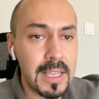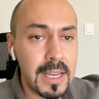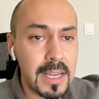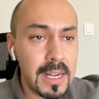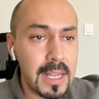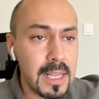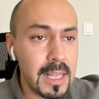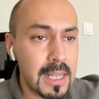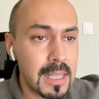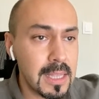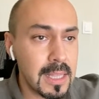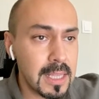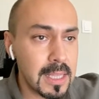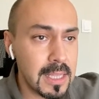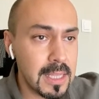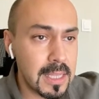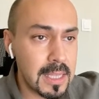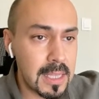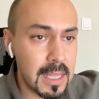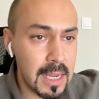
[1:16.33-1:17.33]
dar
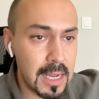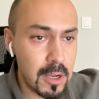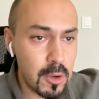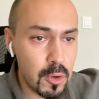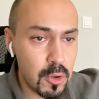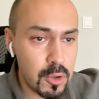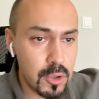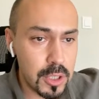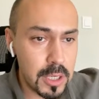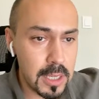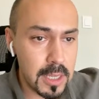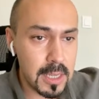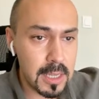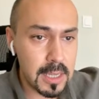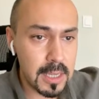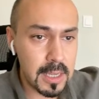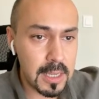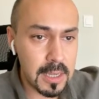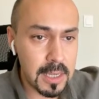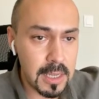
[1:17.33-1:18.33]
alandaki daha
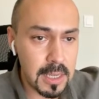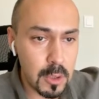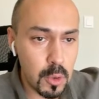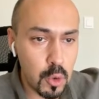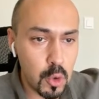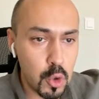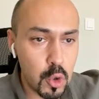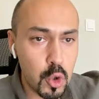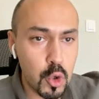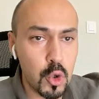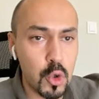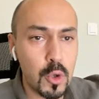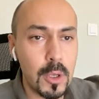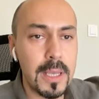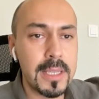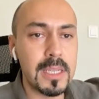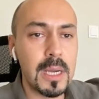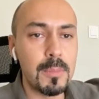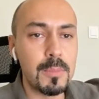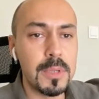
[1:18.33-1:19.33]
önceki düşüşü
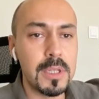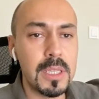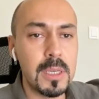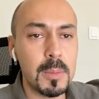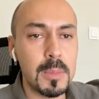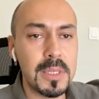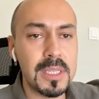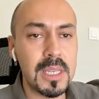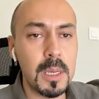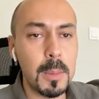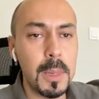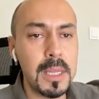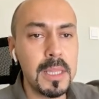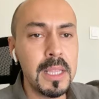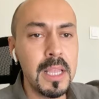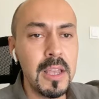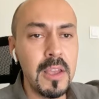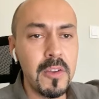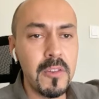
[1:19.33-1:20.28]
hesapladığımız zaman